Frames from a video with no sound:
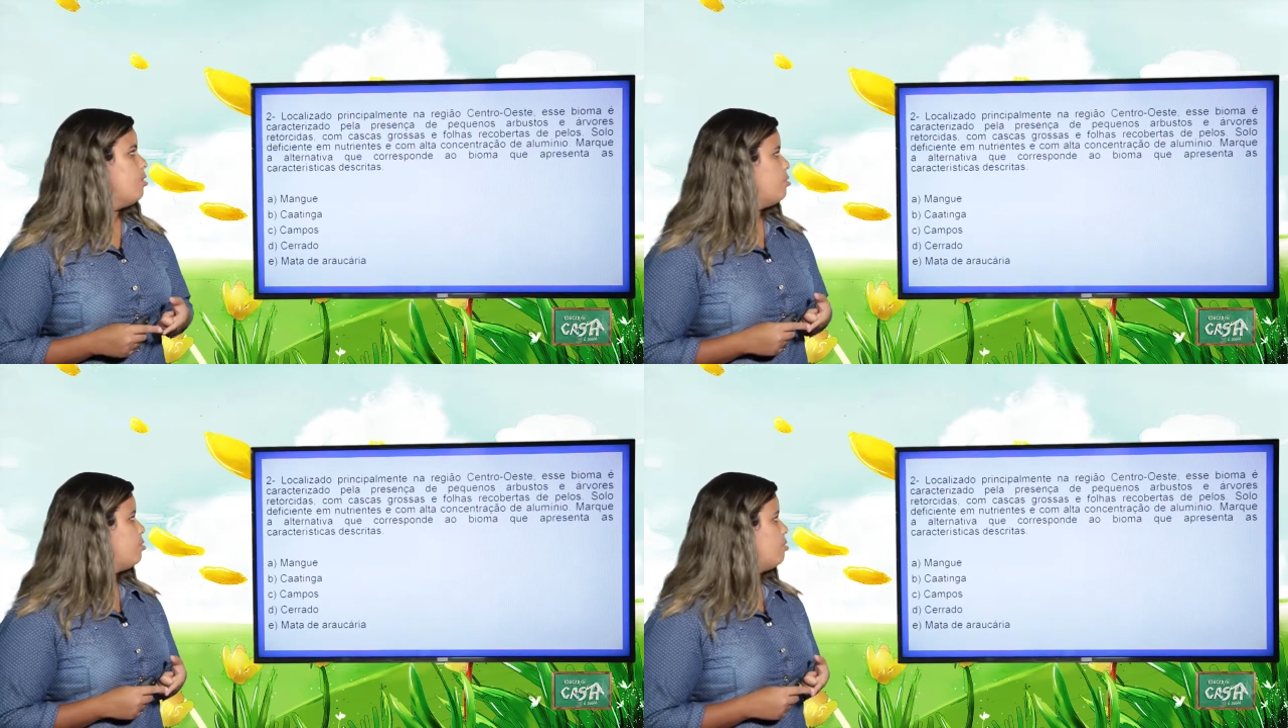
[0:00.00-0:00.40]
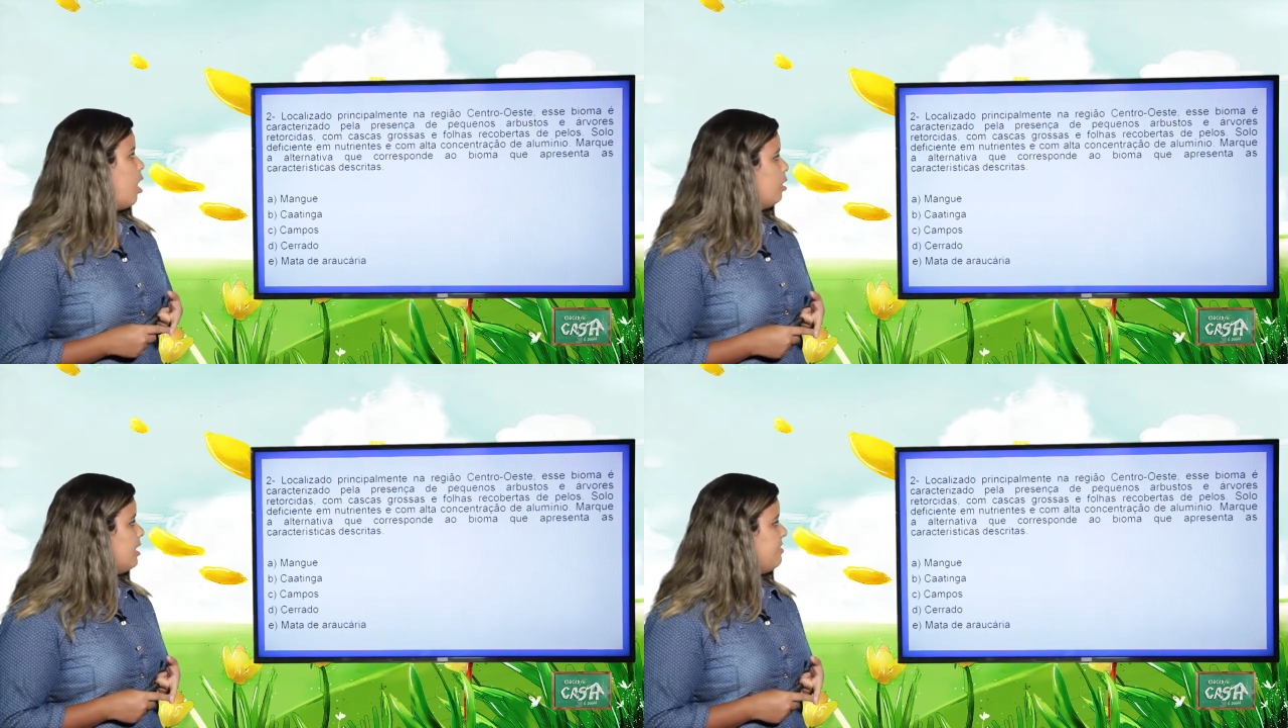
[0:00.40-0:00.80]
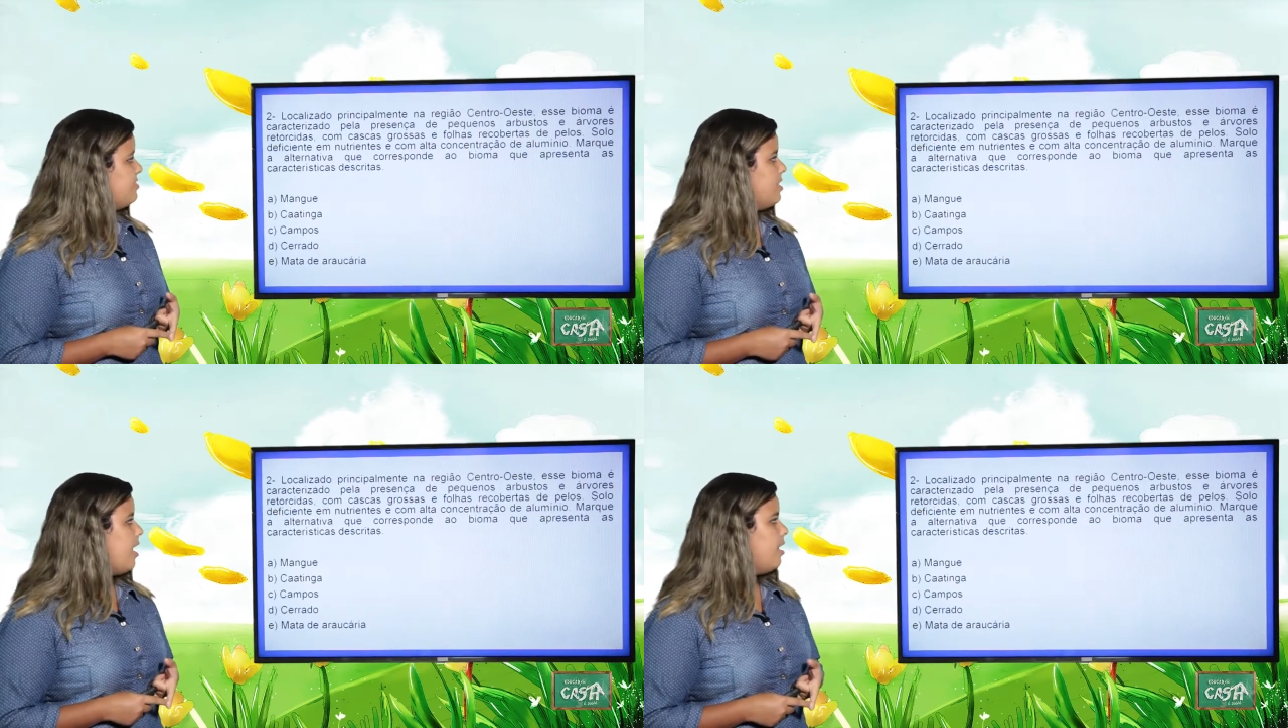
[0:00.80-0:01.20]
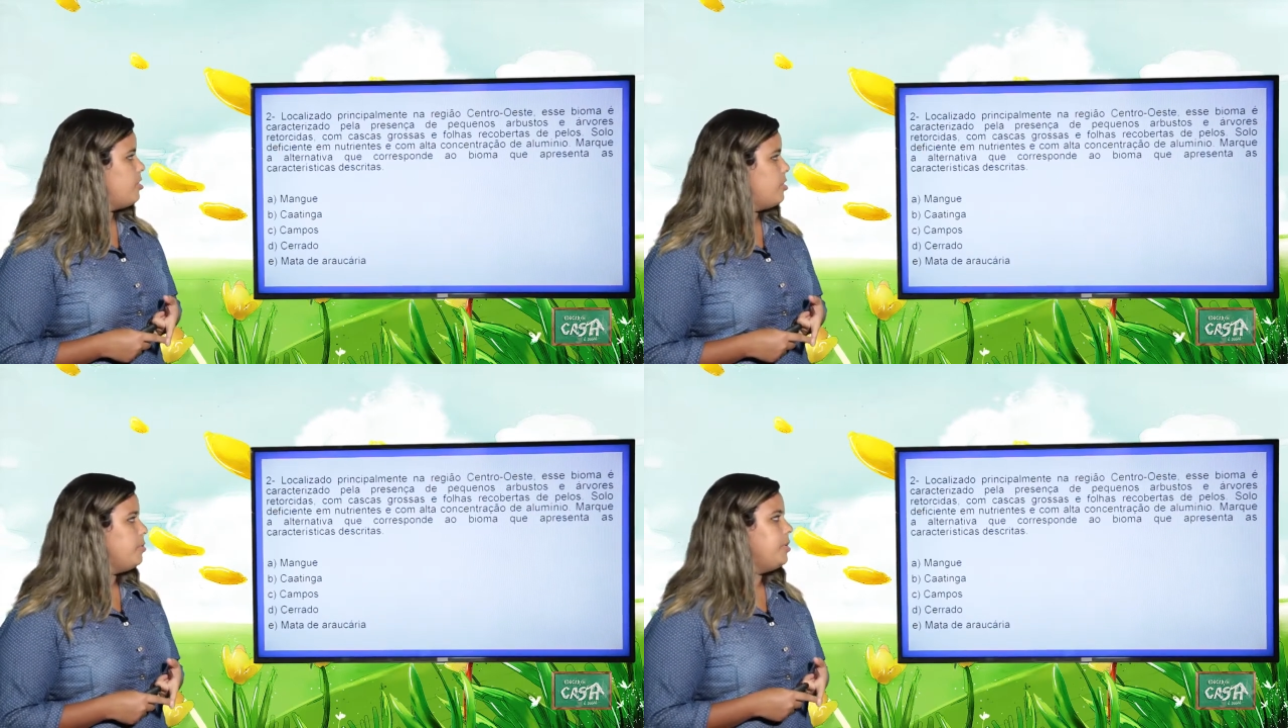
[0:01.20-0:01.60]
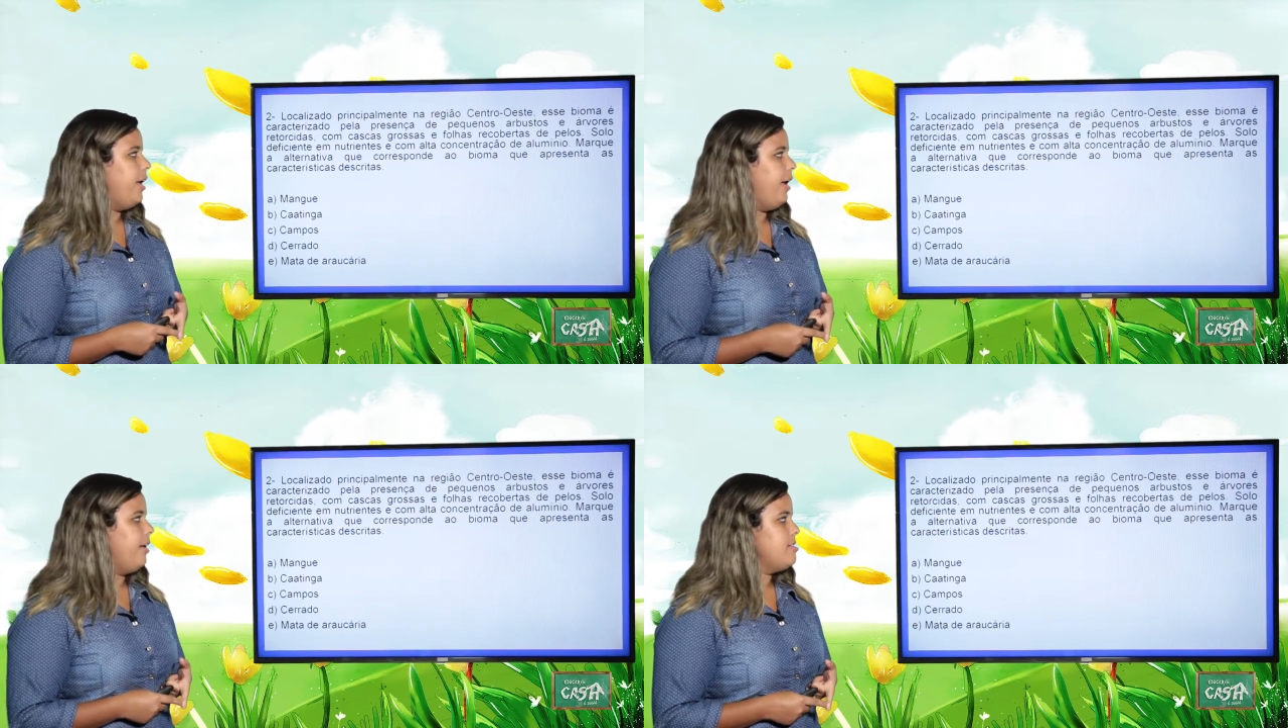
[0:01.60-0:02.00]
Solo deficiente em
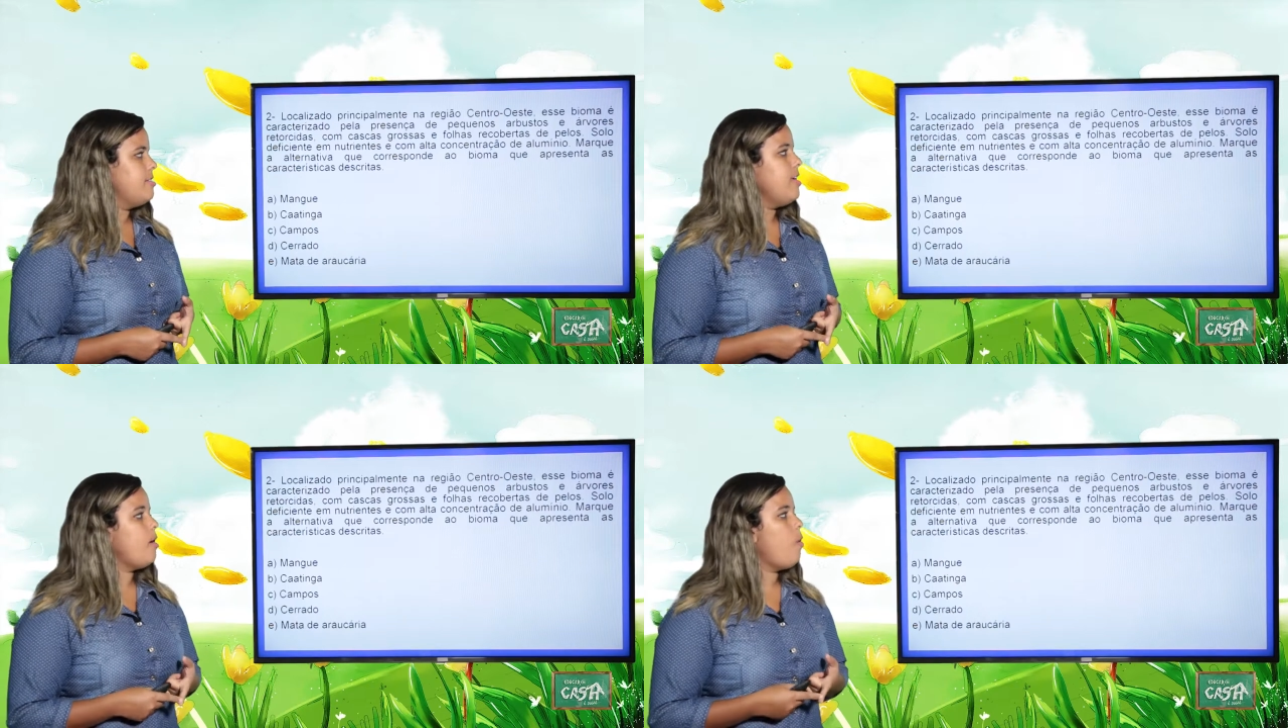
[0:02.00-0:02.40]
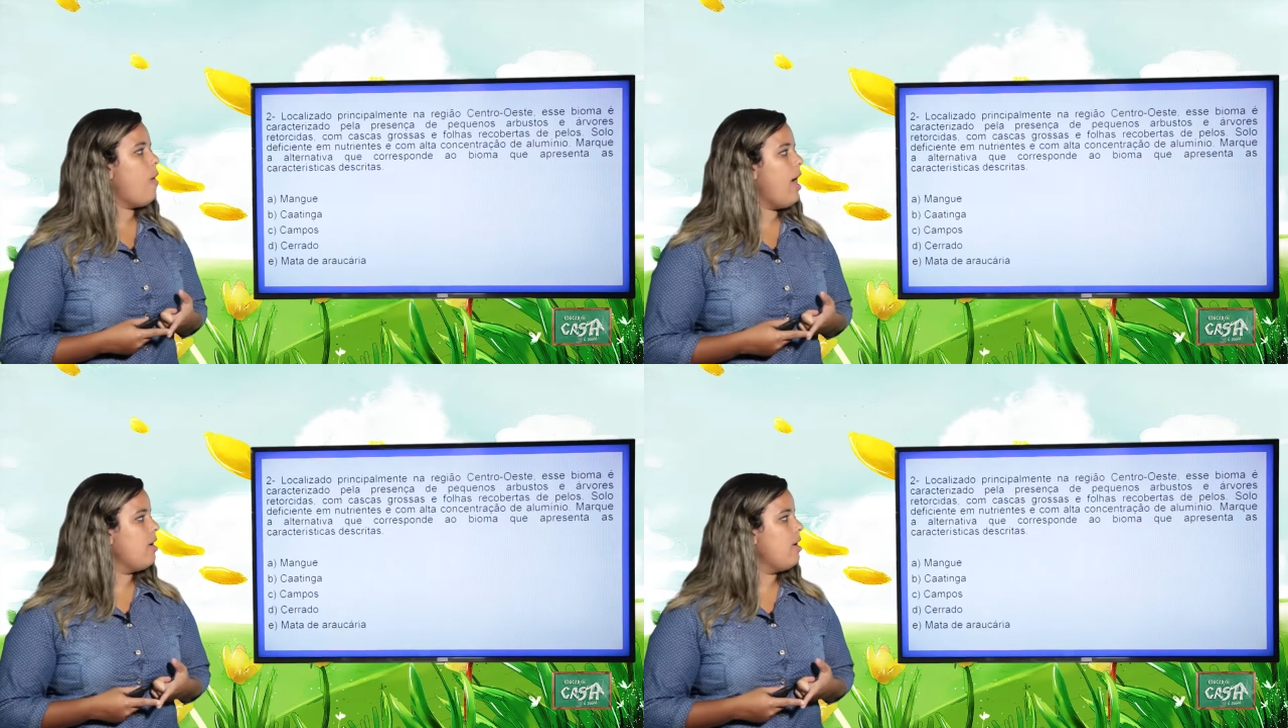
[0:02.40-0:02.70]
nutrientes e com